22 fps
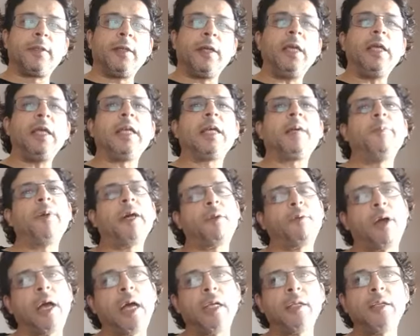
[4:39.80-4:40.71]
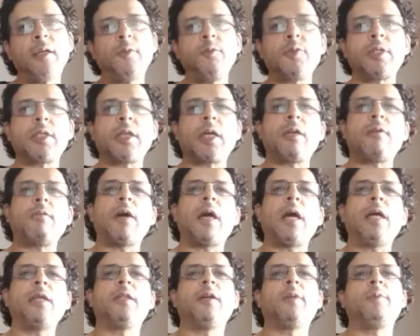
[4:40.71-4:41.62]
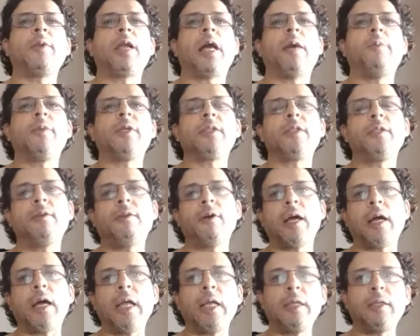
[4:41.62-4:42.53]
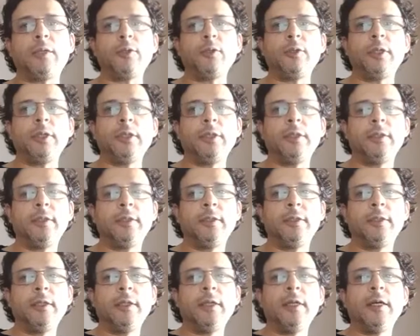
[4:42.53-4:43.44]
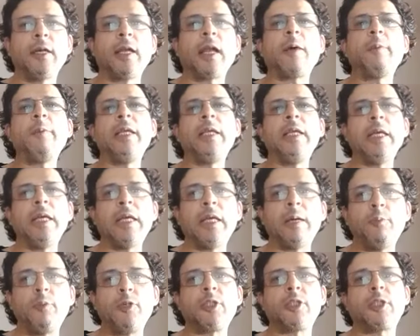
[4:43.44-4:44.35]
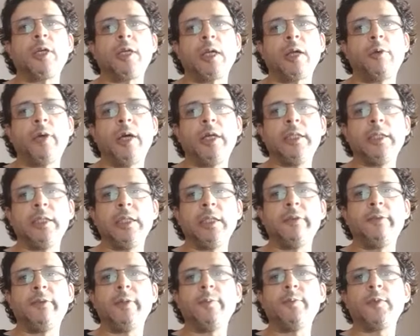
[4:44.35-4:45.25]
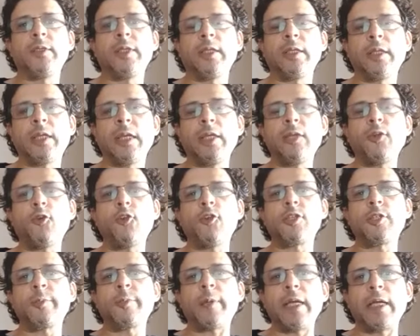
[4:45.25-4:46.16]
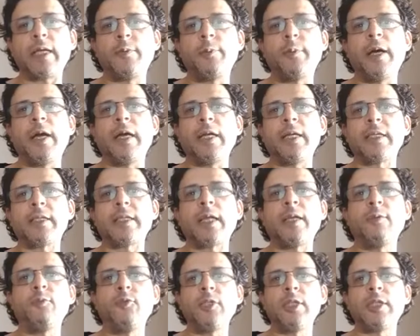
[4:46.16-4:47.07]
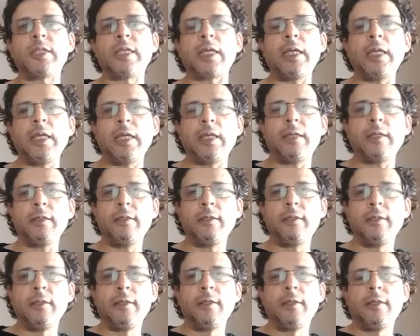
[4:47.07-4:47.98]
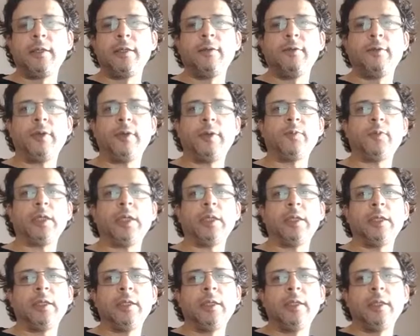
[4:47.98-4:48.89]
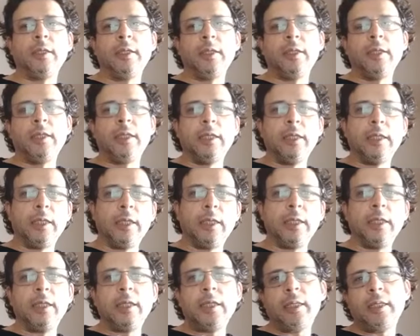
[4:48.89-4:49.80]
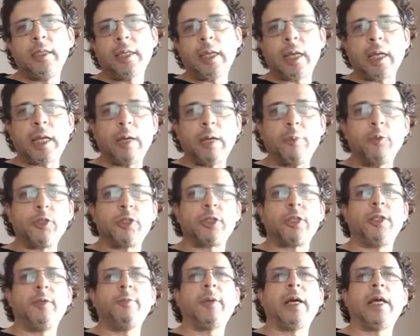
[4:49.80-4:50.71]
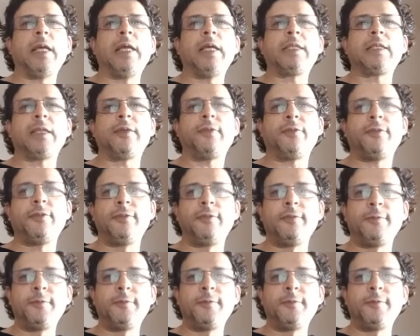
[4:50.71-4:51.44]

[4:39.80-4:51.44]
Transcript: اي الكبار وحدهم والصغار وحدهم رحمه شنو خلطوا رغم اللي انا مشكل راهو عندي فهمت كان نخرج مع الكبار يسخيبوني صغير فهمت أه نلقى مشكل مع الاسف